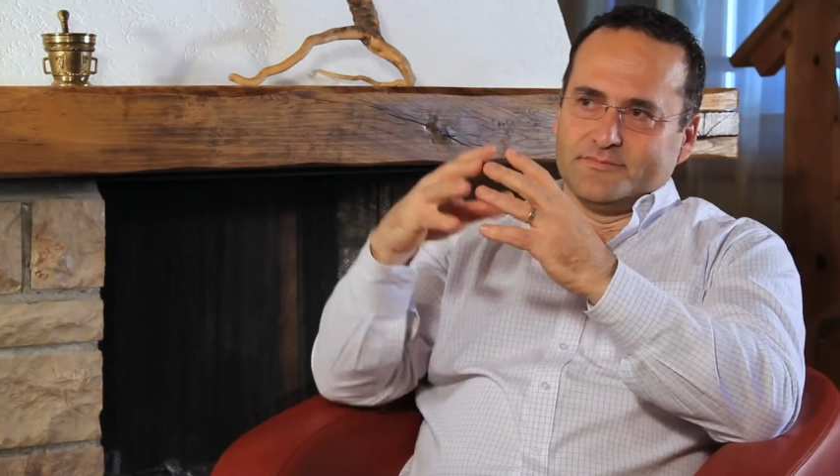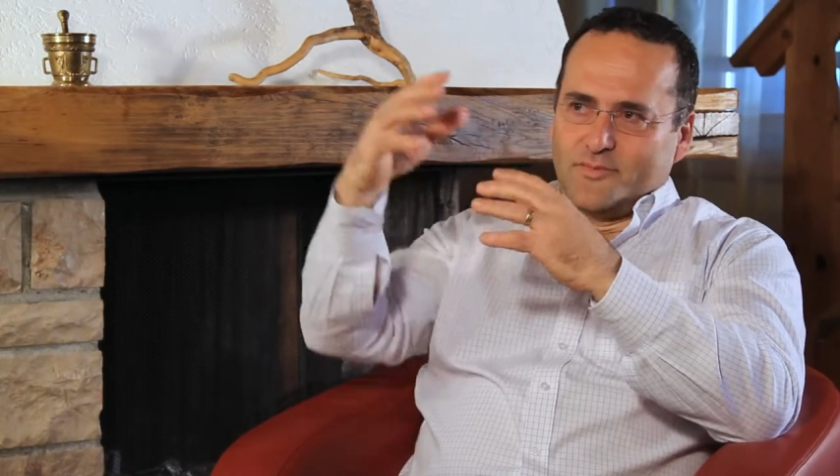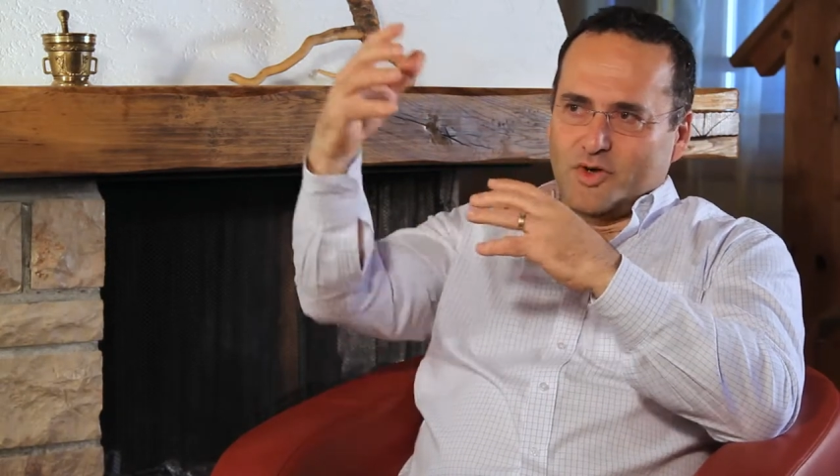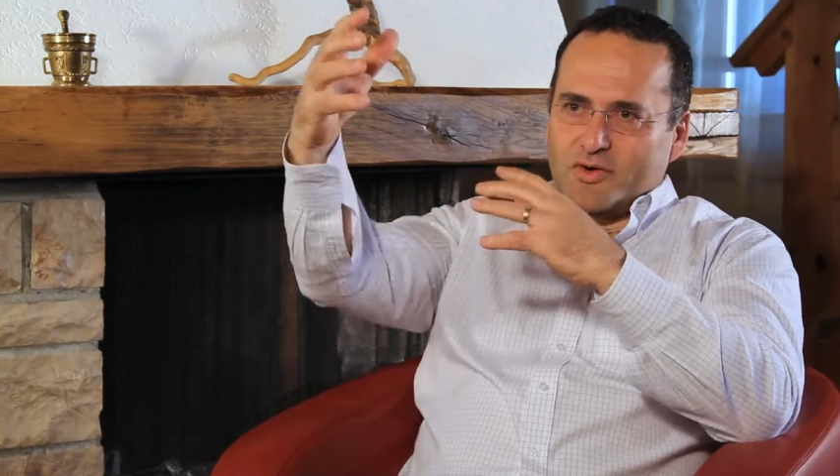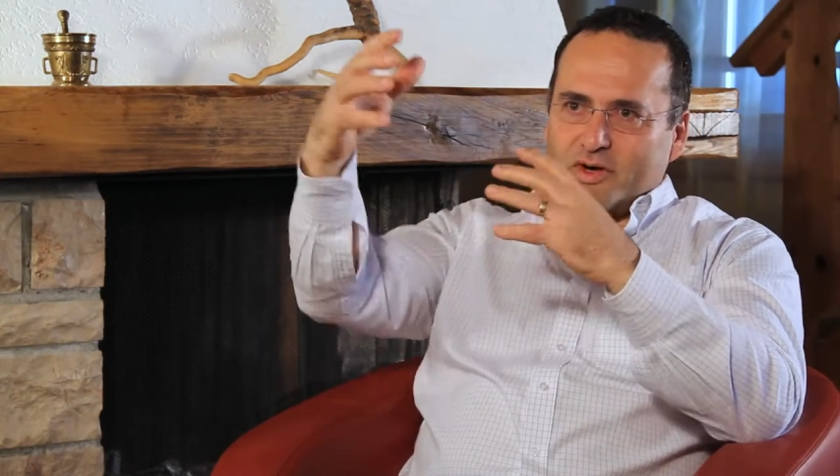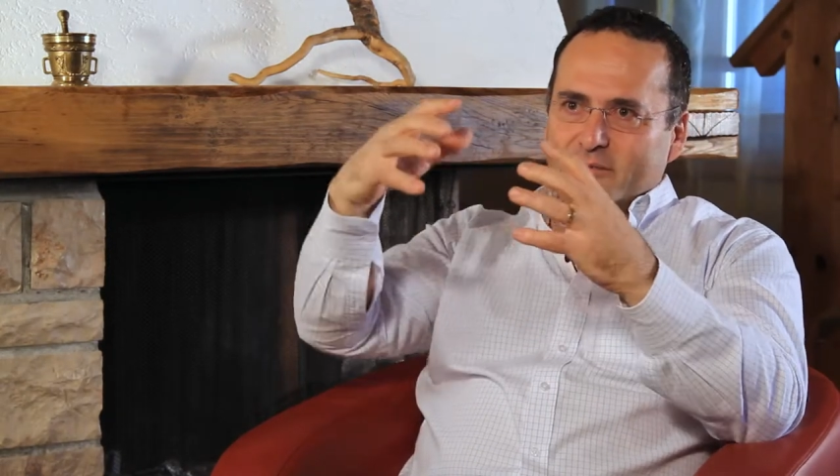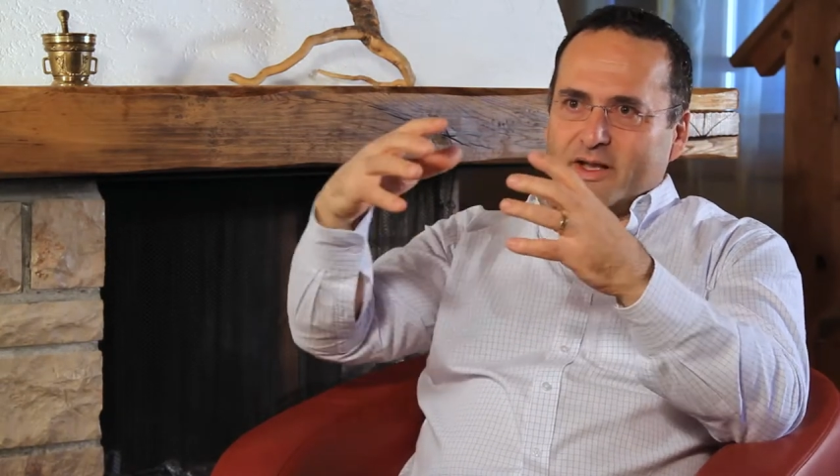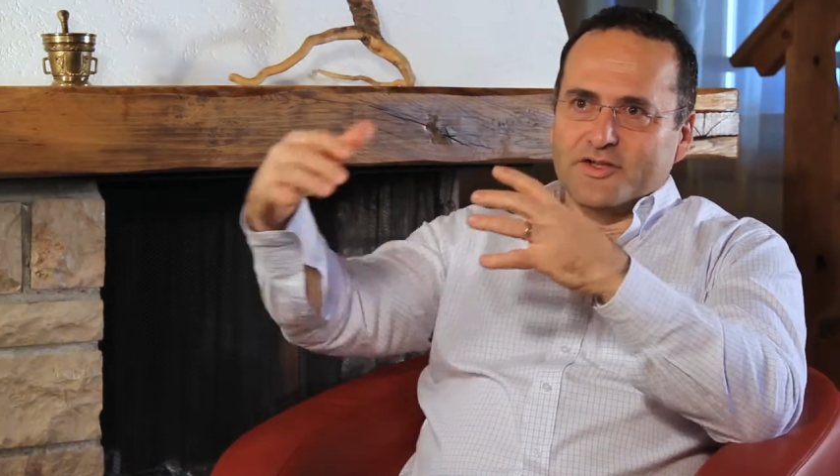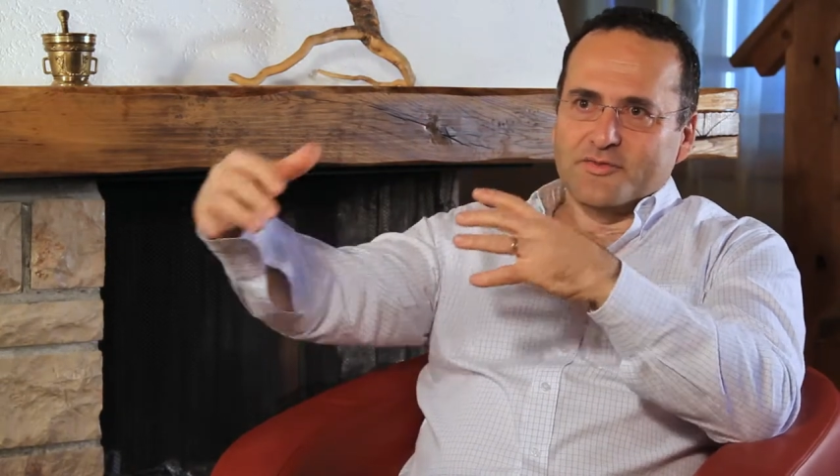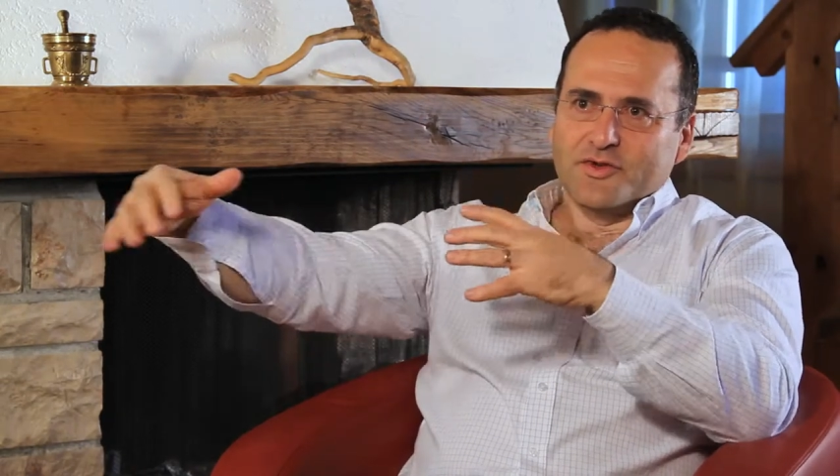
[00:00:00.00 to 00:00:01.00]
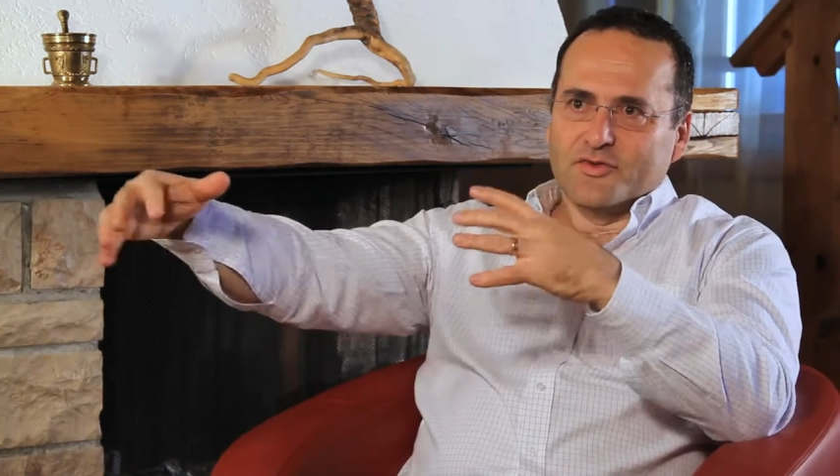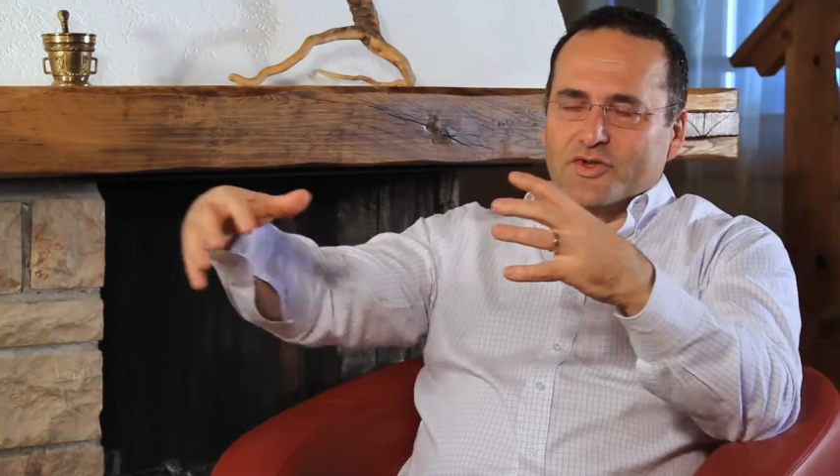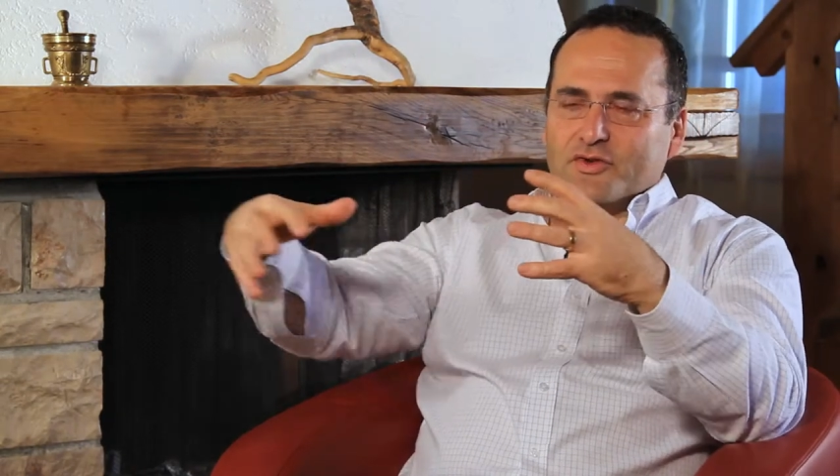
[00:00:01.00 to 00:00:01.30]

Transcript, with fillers: Program Management und die